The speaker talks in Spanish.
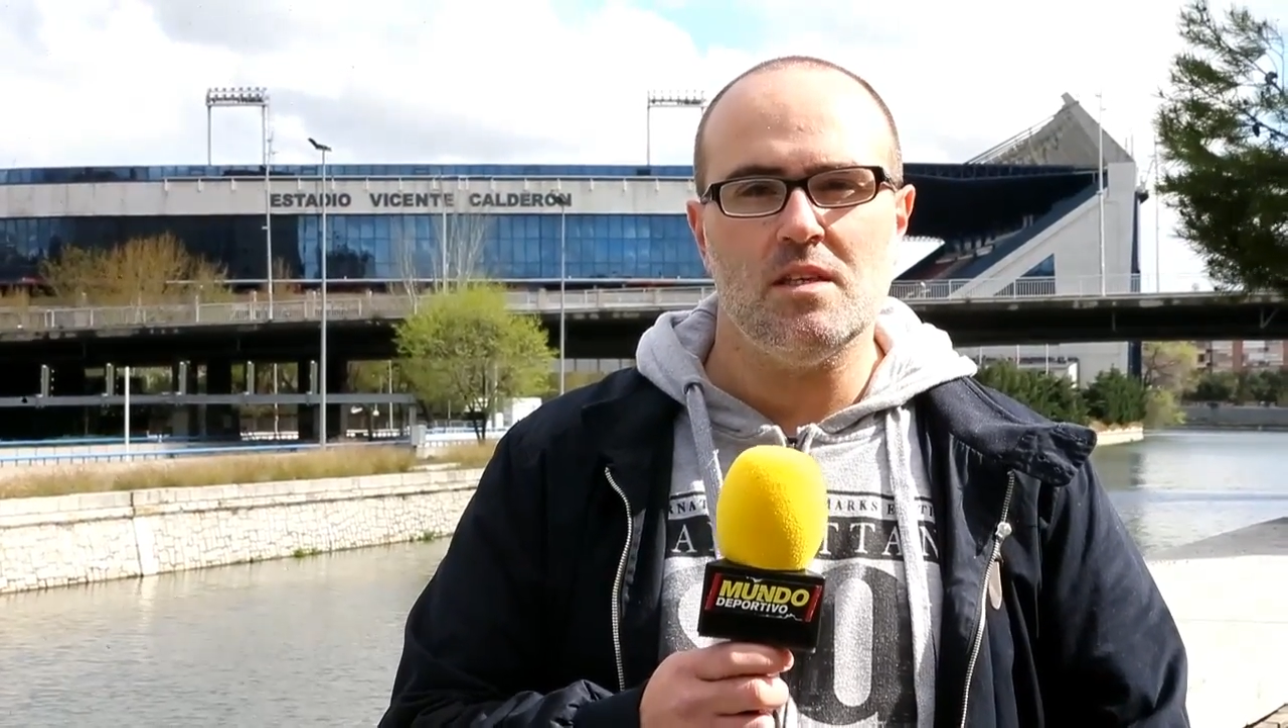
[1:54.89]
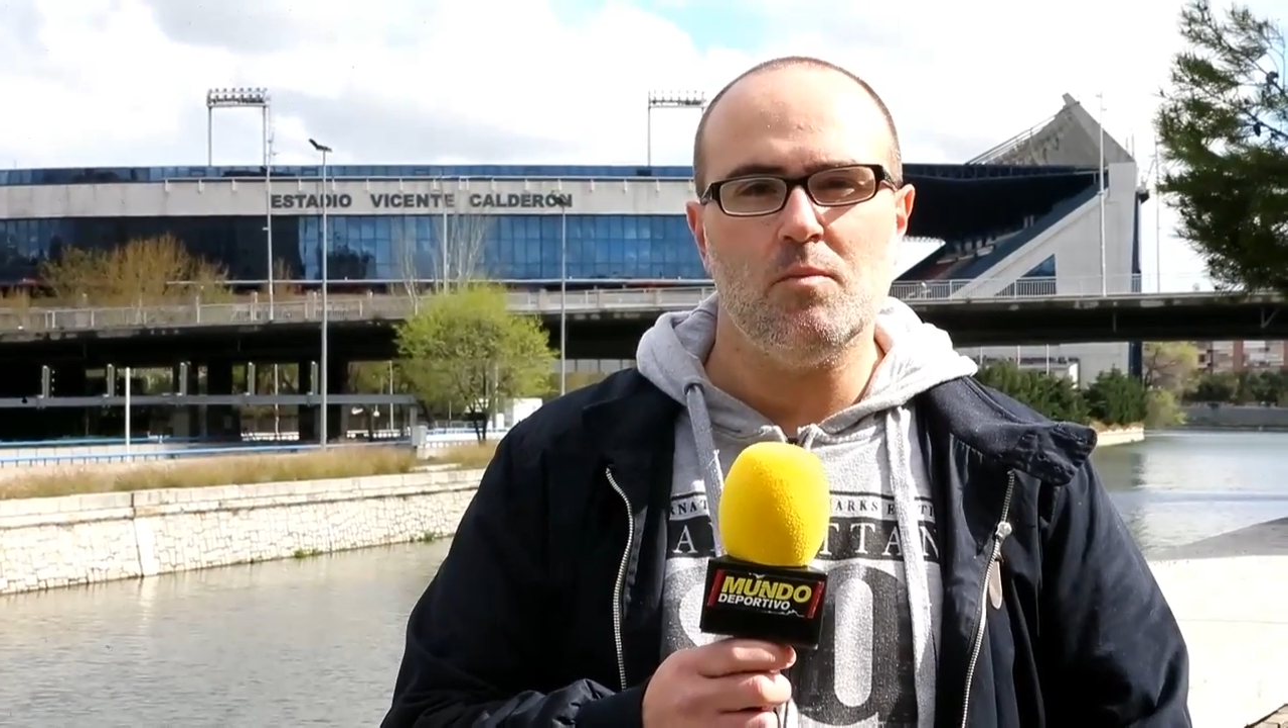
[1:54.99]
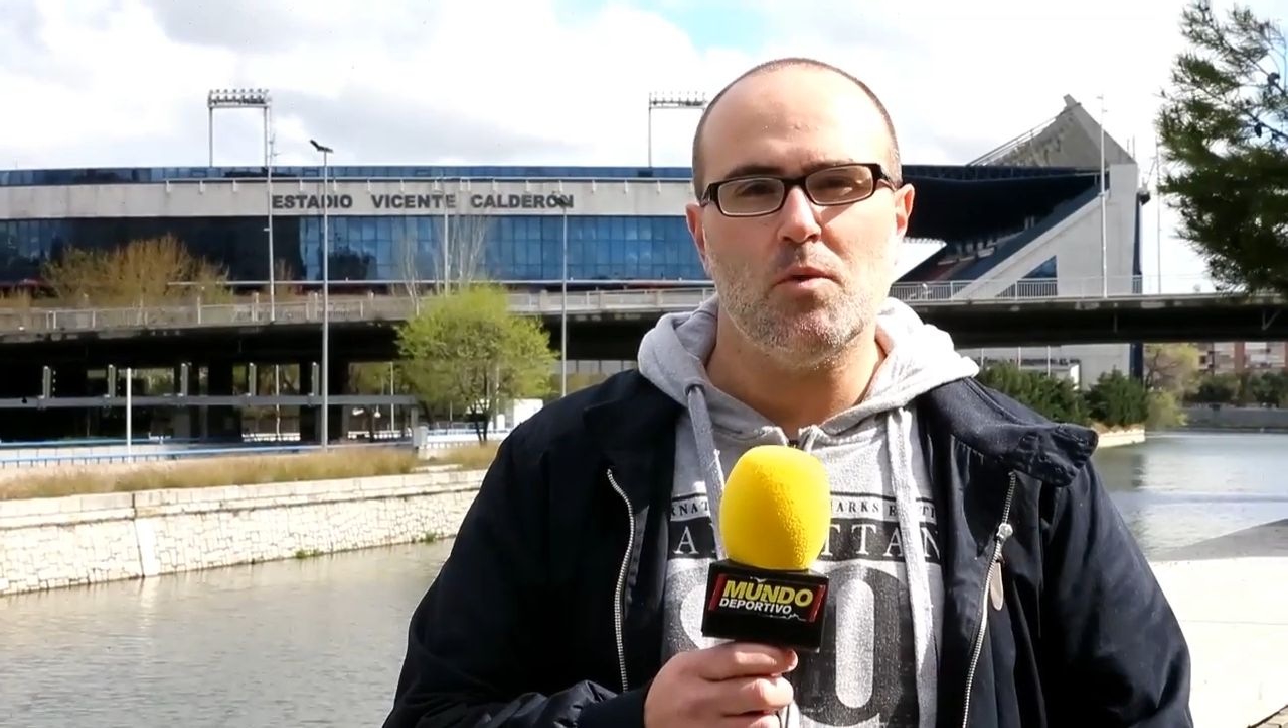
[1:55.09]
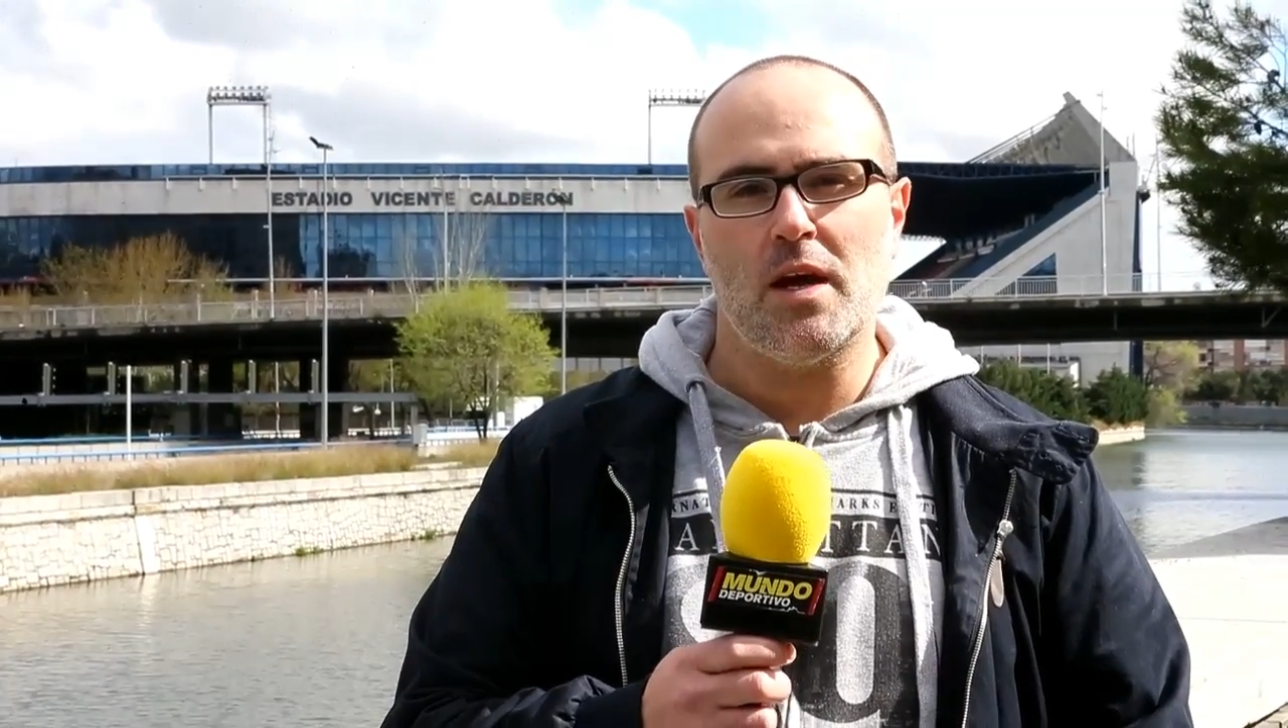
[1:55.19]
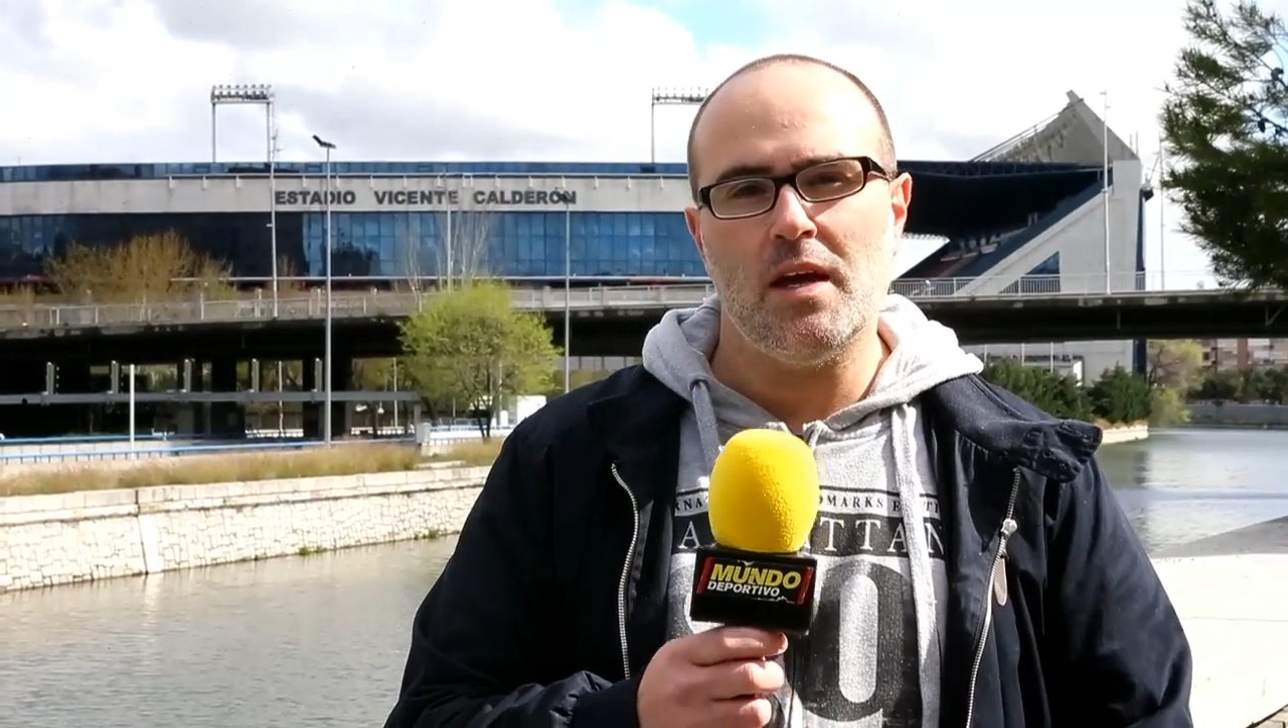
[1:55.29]

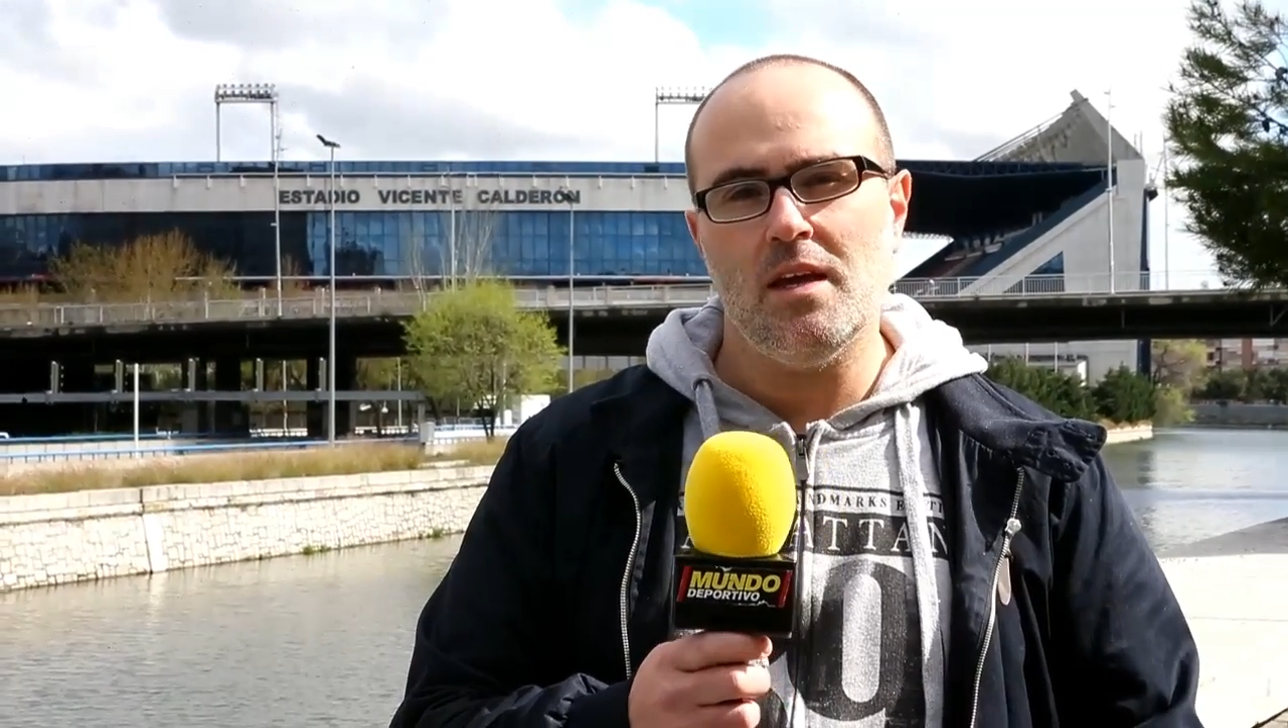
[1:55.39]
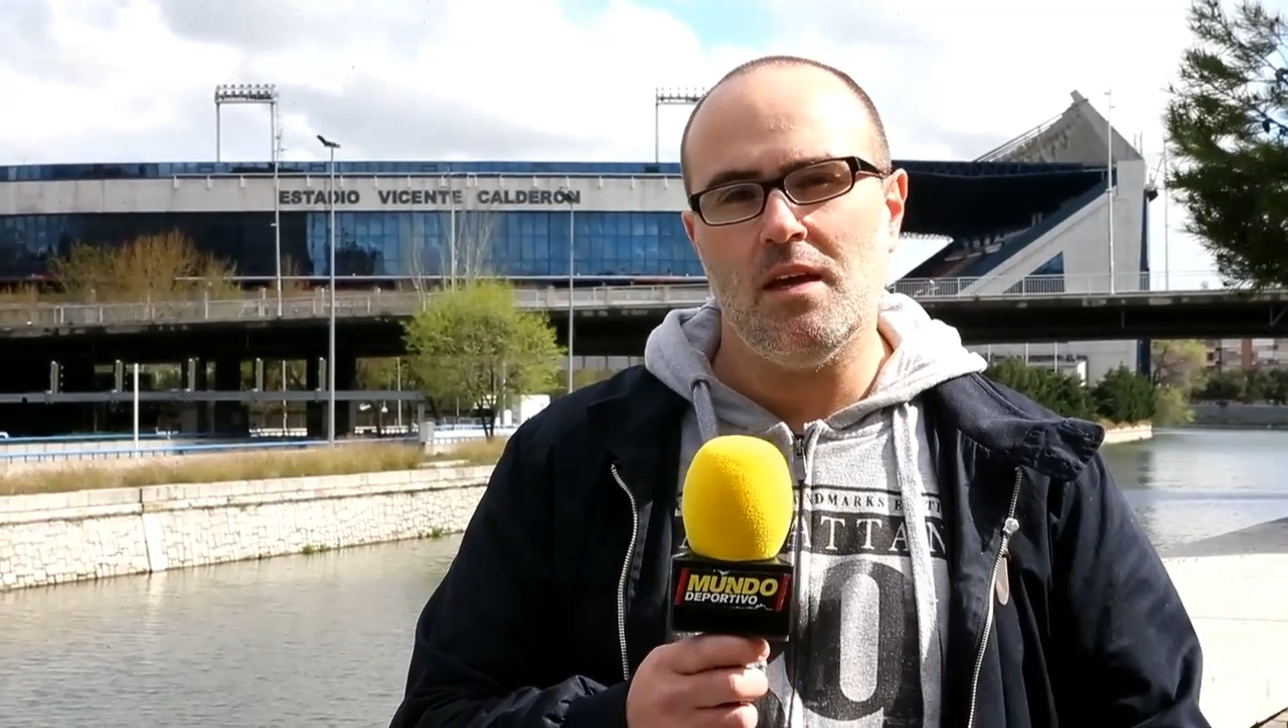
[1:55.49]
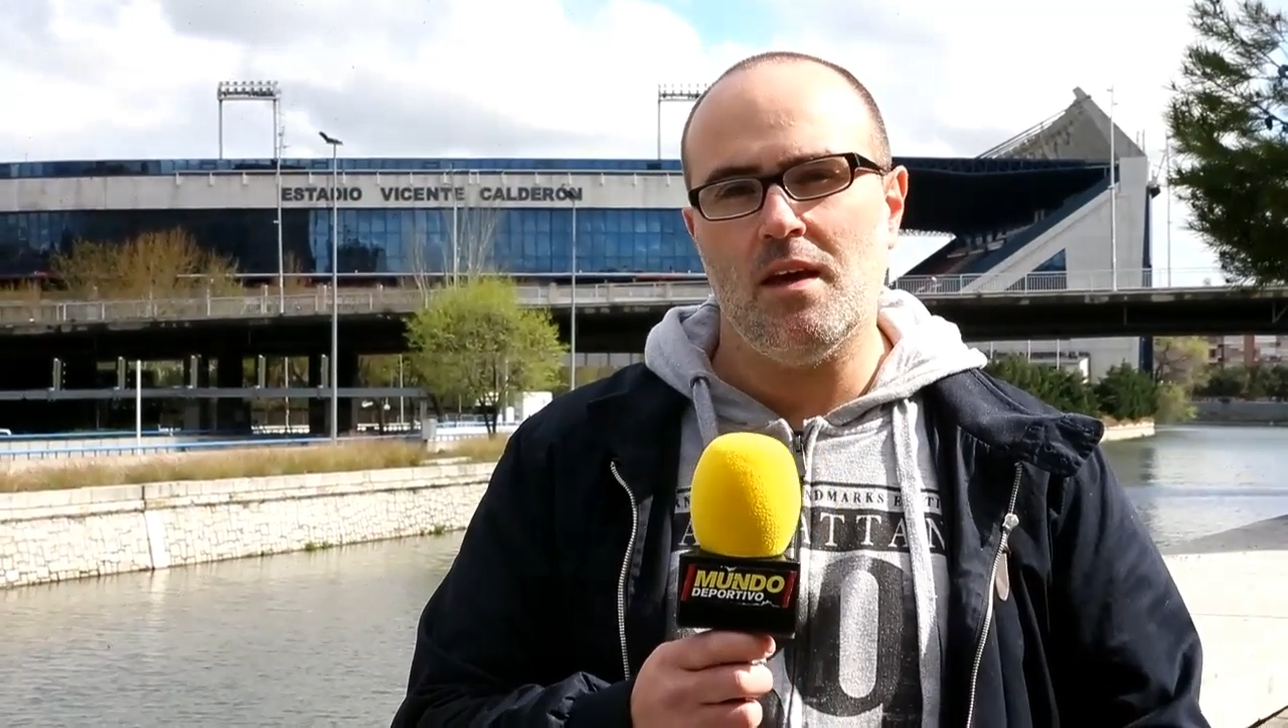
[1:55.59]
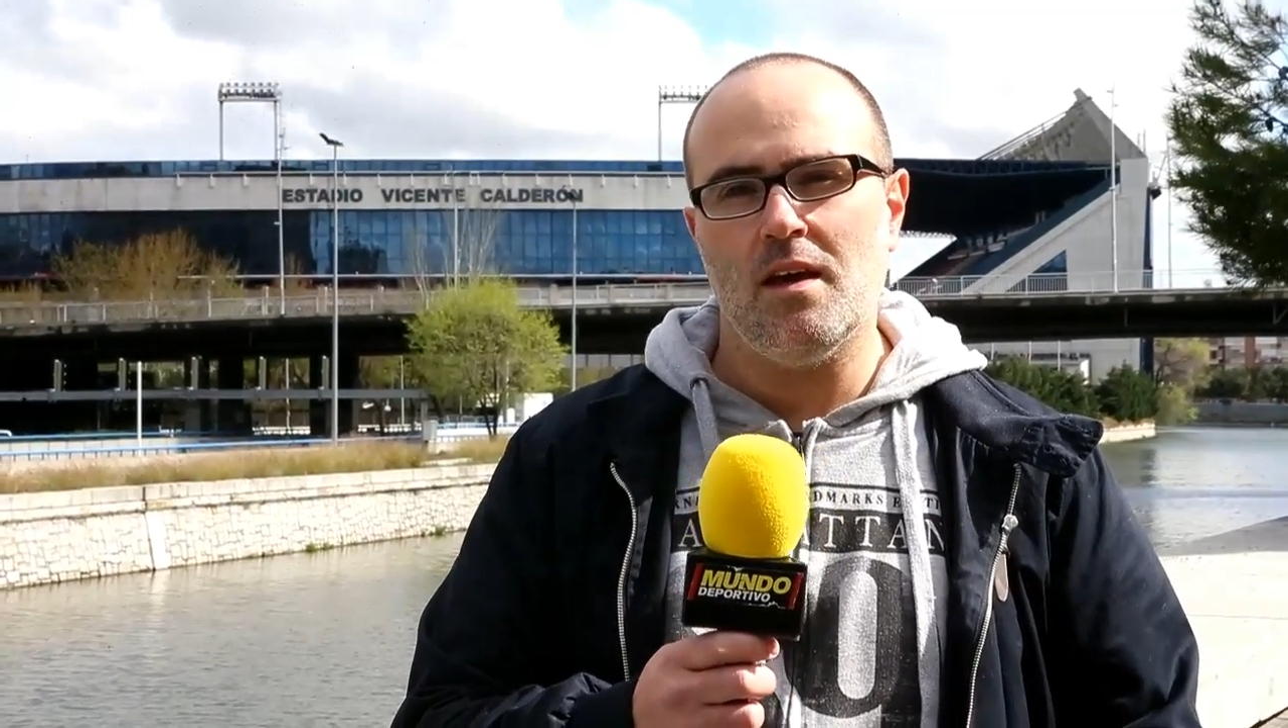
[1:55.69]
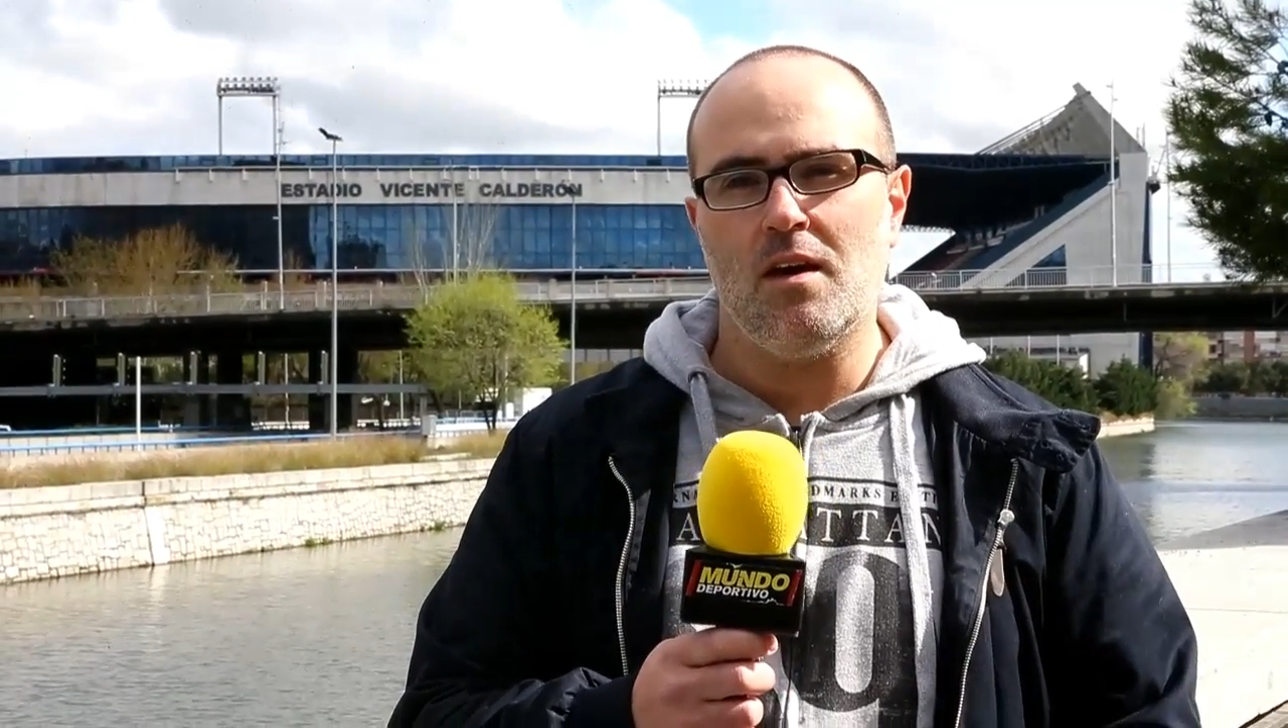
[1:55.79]
y por
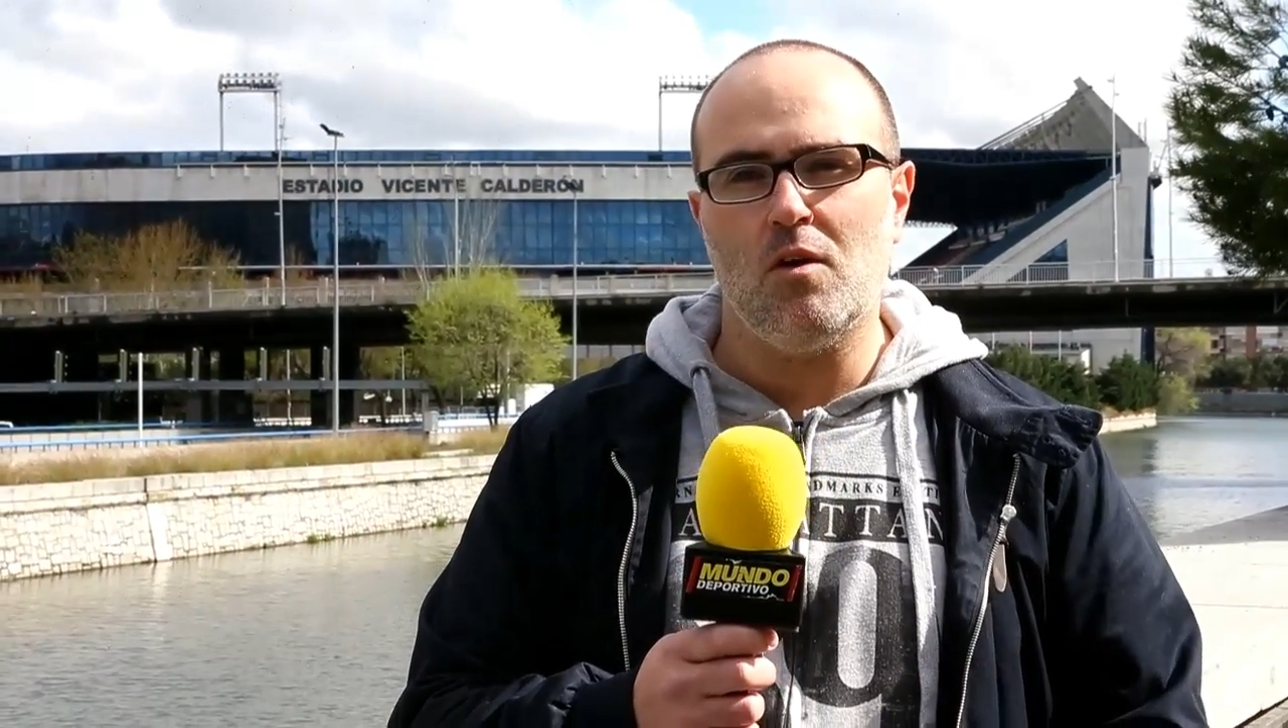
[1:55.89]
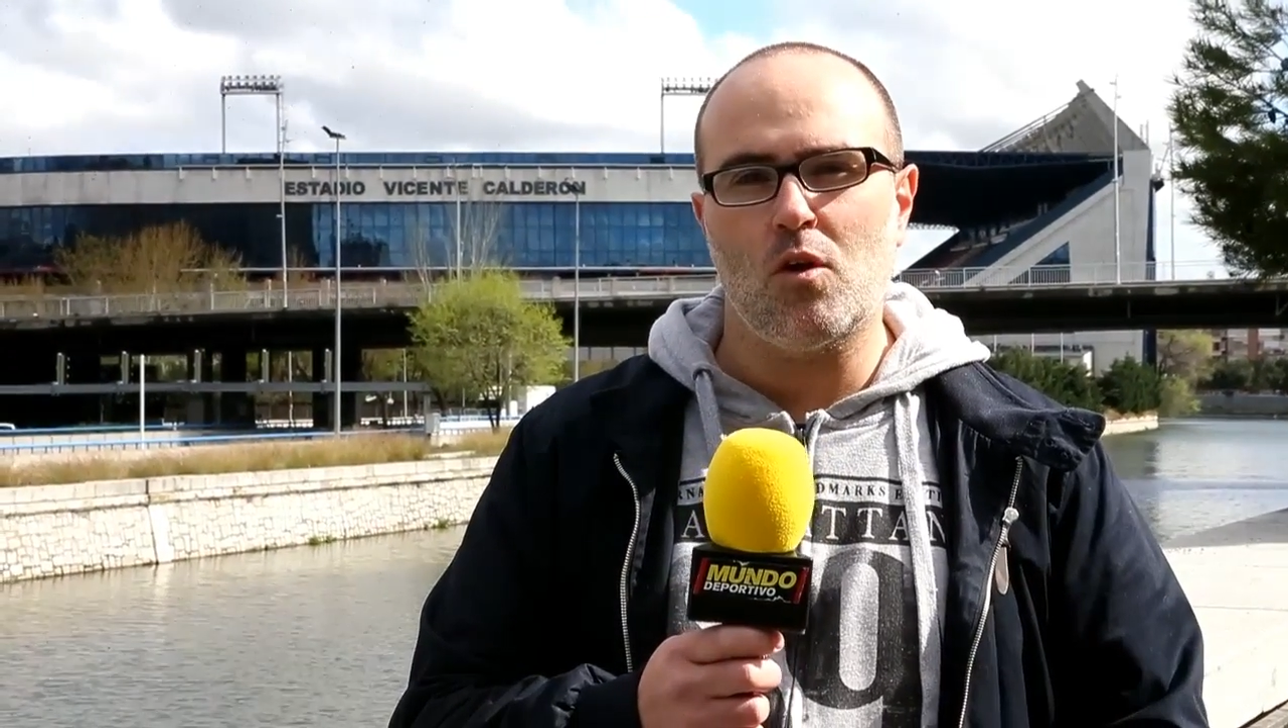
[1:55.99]
ahí eh,